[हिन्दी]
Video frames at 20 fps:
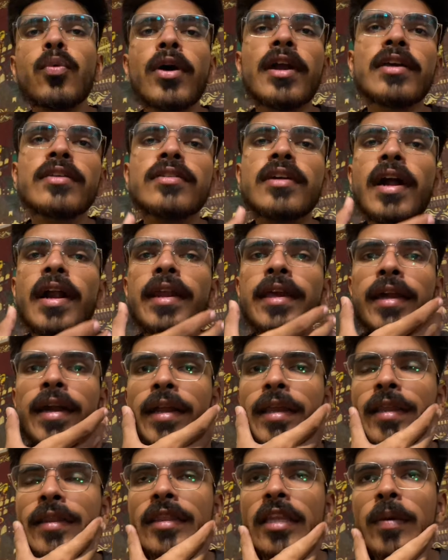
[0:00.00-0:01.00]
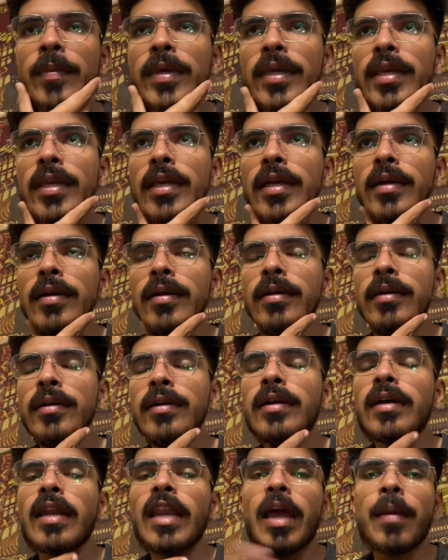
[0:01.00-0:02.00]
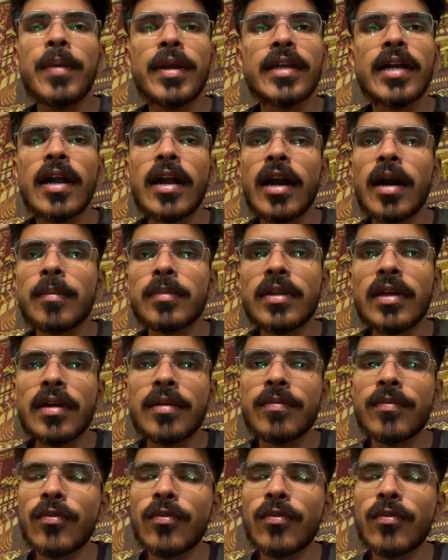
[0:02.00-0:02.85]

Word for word: बॉय इस गाड़ी का जितना भी अलाइनमेंट का काम था